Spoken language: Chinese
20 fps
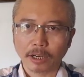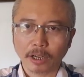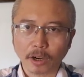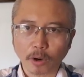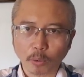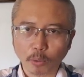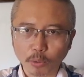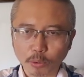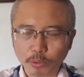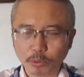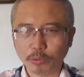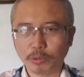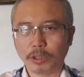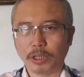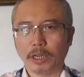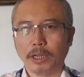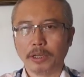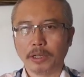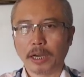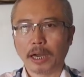高度
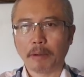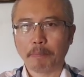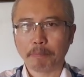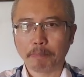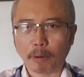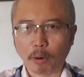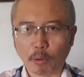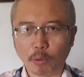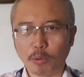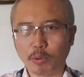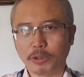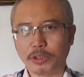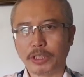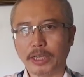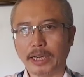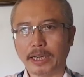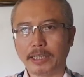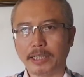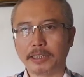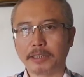的啊保护
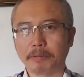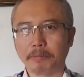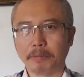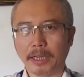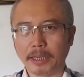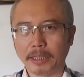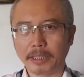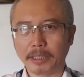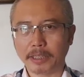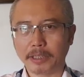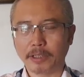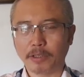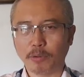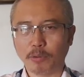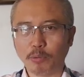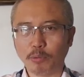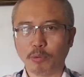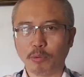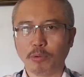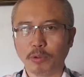起来的这么样一个人
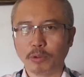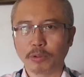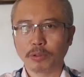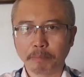物，